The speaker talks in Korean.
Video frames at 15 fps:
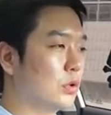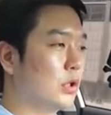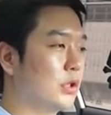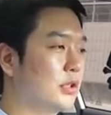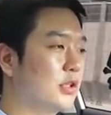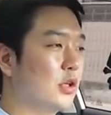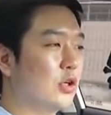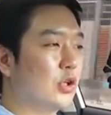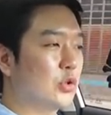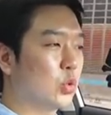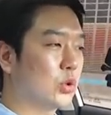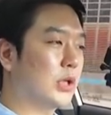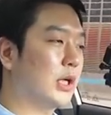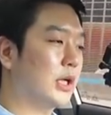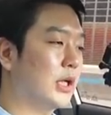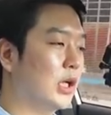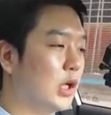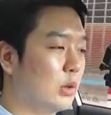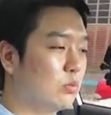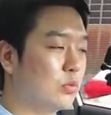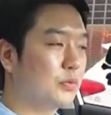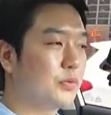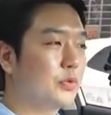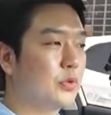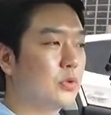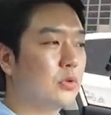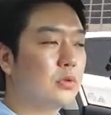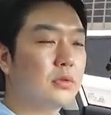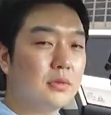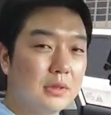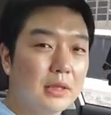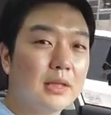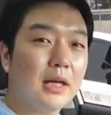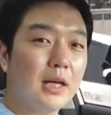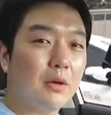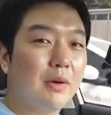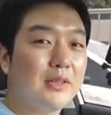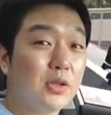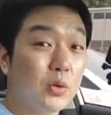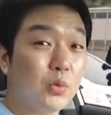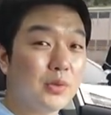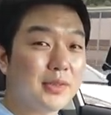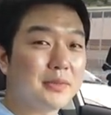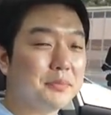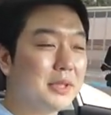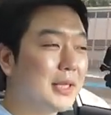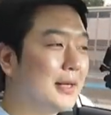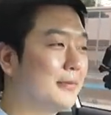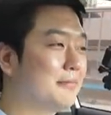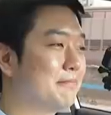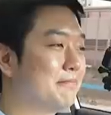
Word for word: 이 스티어링 조작이나 이런 부분도 상당히 완성도 있습니다.